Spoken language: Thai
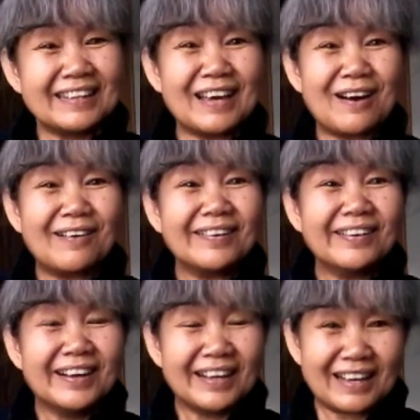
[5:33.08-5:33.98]
เดี๋ยว
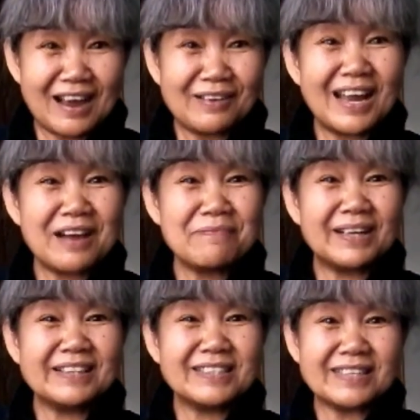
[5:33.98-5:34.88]
คราวหน้าพ
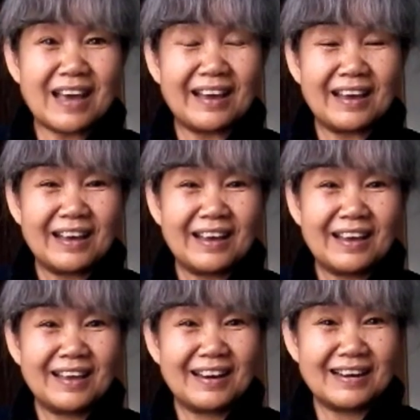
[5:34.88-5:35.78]
นิจจะ
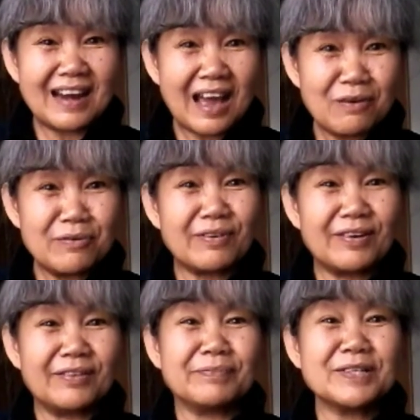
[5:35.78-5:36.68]
เล่า
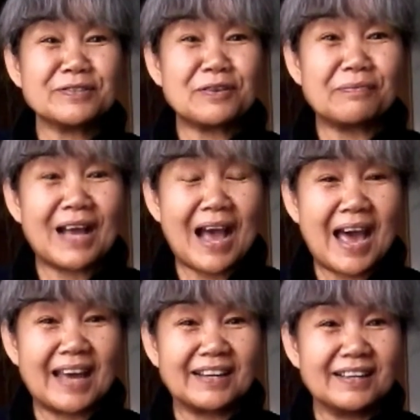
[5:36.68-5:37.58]
ประสบ
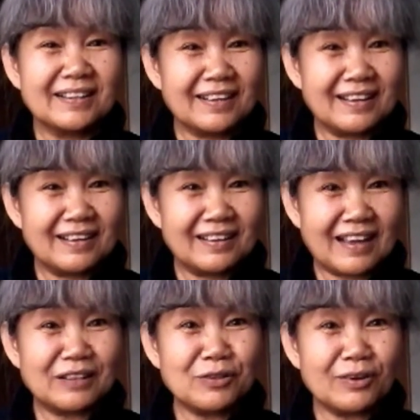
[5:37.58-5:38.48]
การณ์
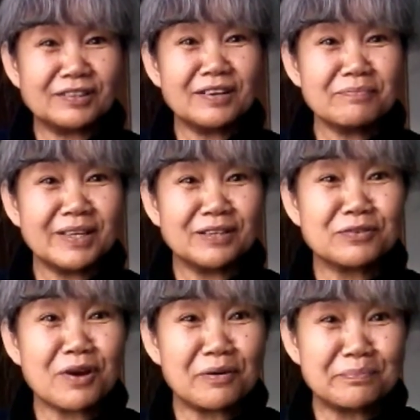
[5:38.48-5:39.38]
การตกเครื่องบิน
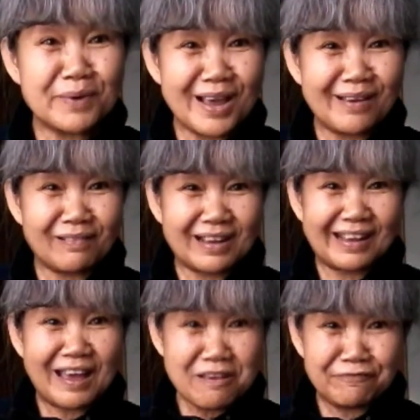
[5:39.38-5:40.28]
รอบแรก
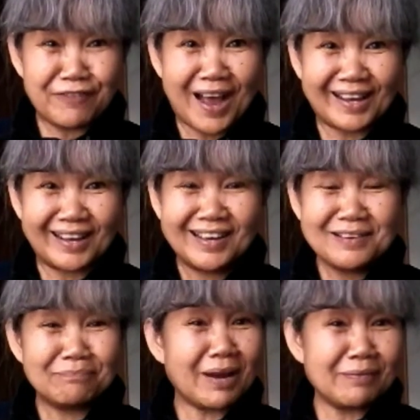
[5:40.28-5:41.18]
ให้ฟัง
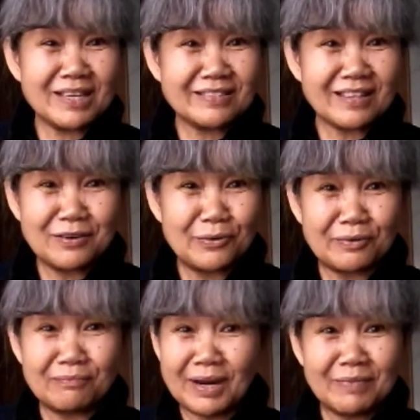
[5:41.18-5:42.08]
มันไม่สนุก
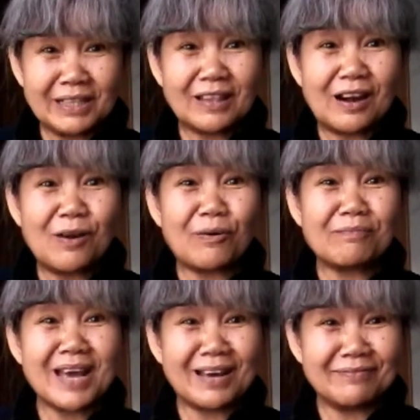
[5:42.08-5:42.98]
มันไม่ตลก
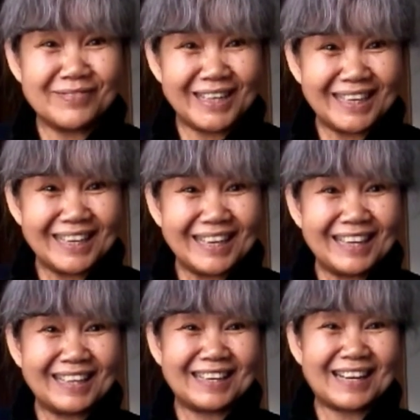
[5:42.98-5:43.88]
แบบนี้
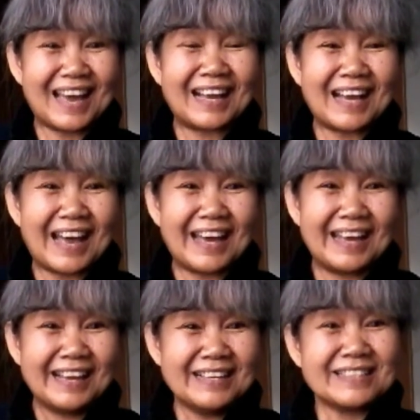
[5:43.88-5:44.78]
นะคะ
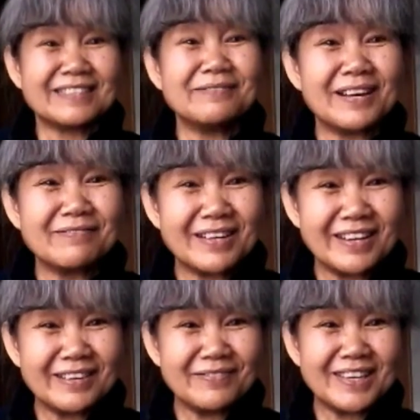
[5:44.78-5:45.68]
สำหรับค
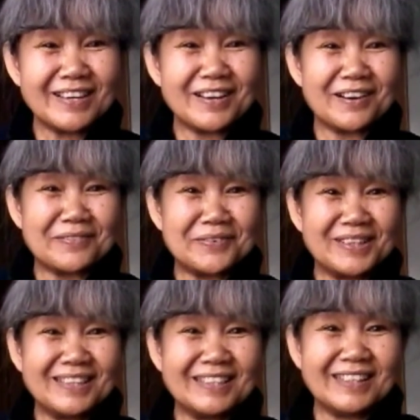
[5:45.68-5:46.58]
ลิปนี้ขอบคุณ
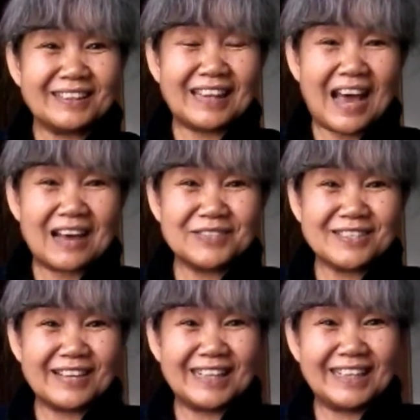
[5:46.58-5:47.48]
ที่ติดตาม ส
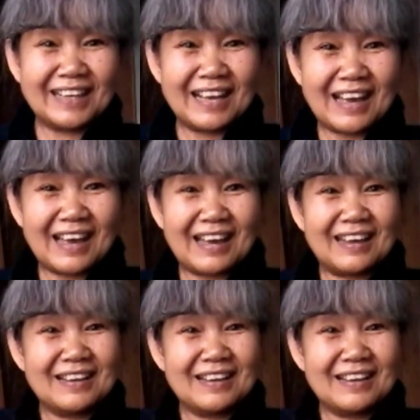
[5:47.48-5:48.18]
วัสดีค่ะ